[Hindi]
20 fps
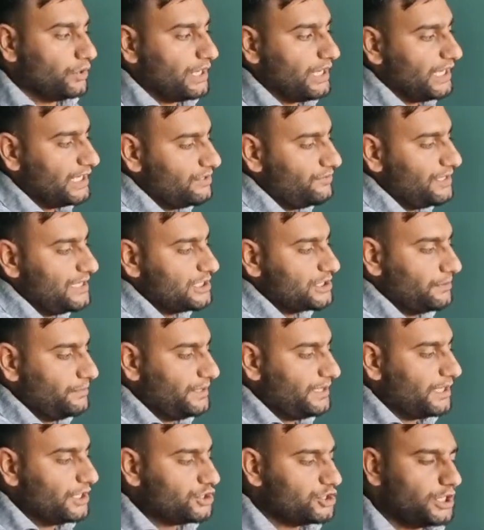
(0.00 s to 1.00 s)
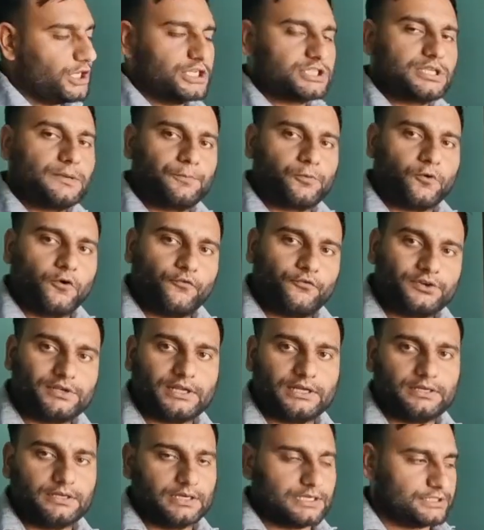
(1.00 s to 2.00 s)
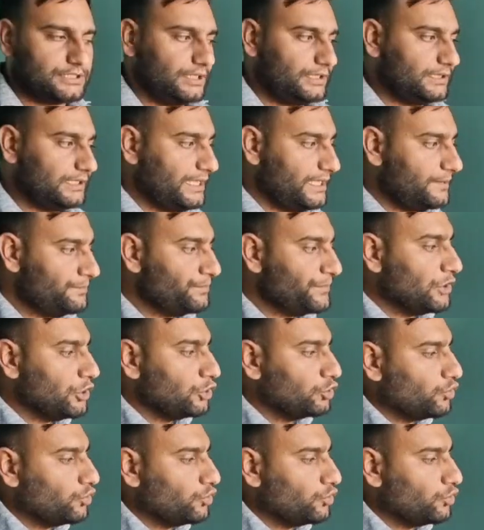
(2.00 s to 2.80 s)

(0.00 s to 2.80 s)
और आने वाले समय एक अच्छा खासा प्रॉफिट अर्न कर सकते हैं